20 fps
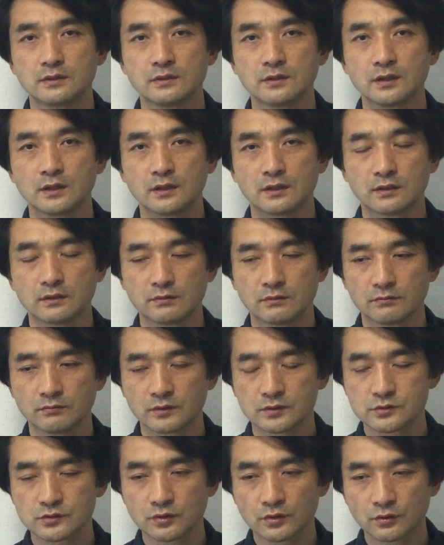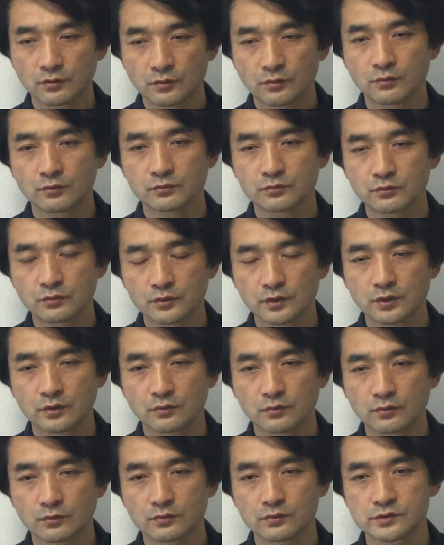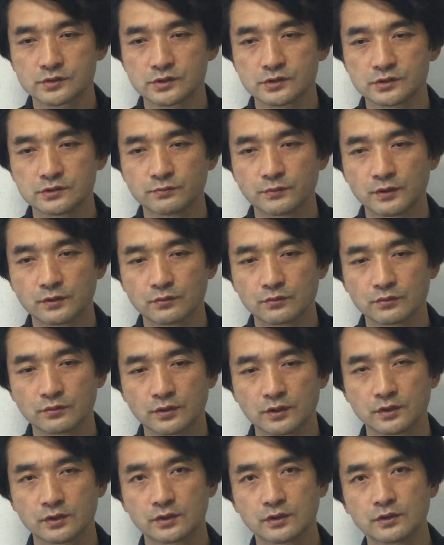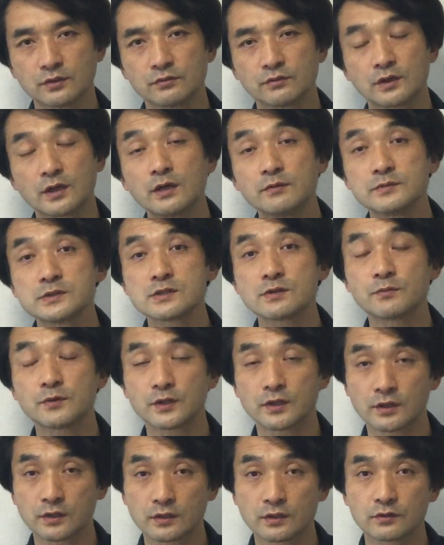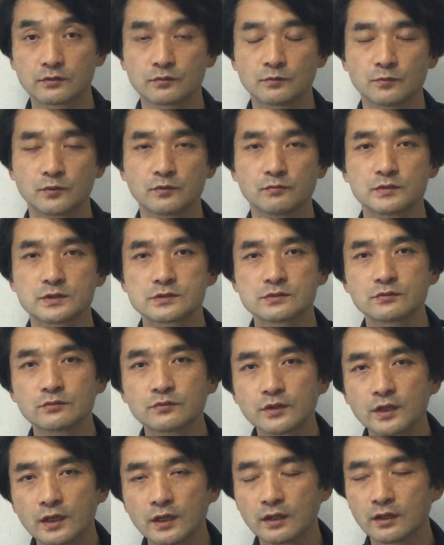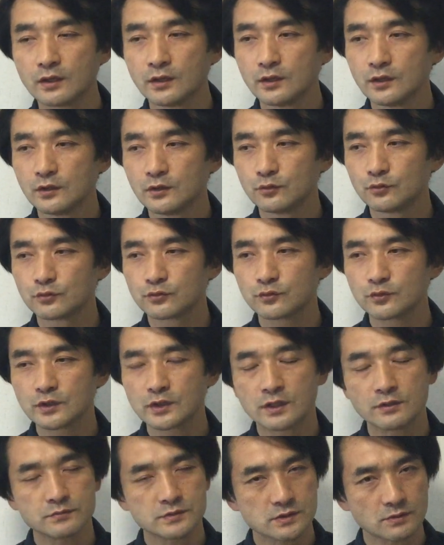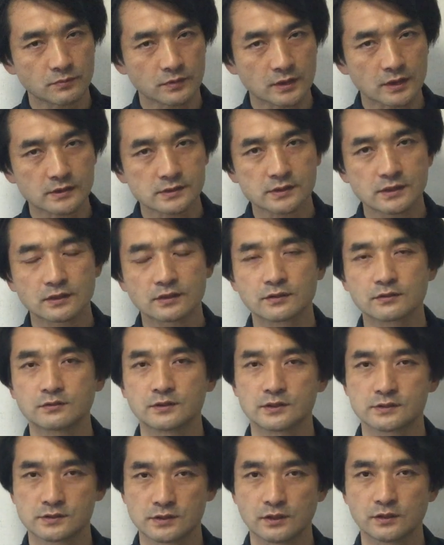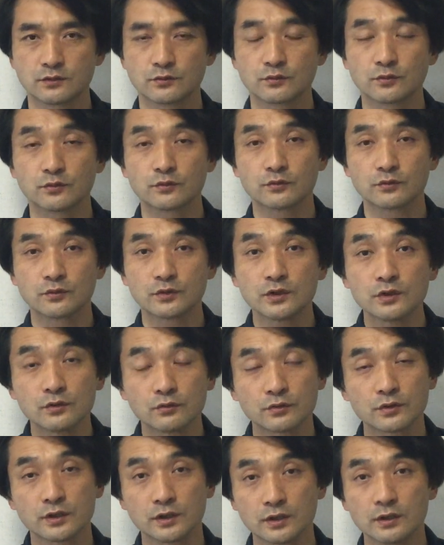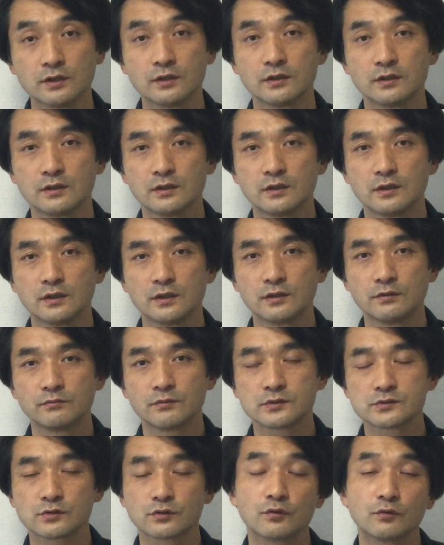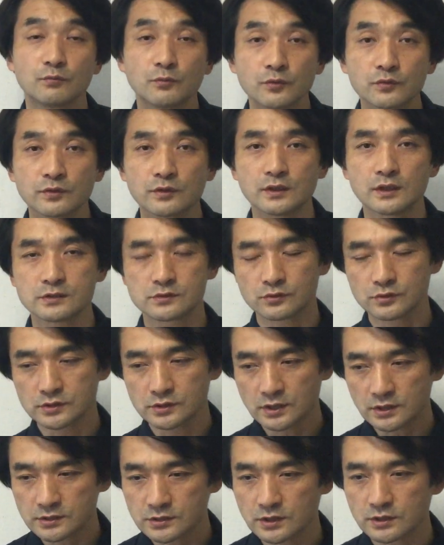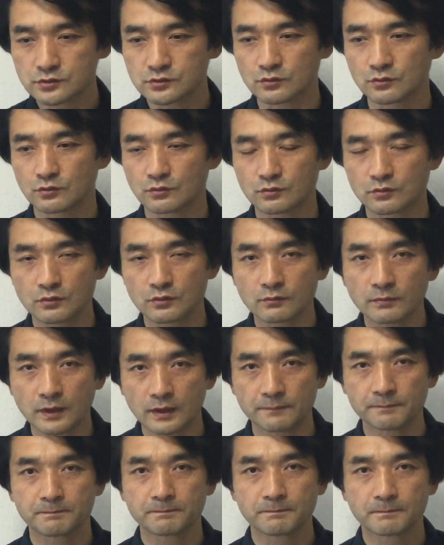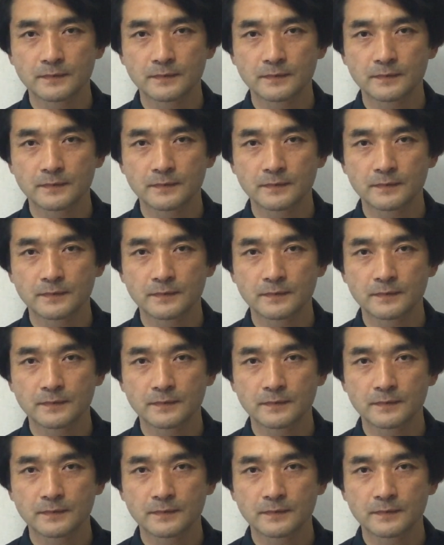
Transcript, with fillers: で、まあ、それを本当に心を鎮めることができるのは神様だけだと思いますので、本当に神様助けてくださいという祈り、それを持って、そして聖書の言葉、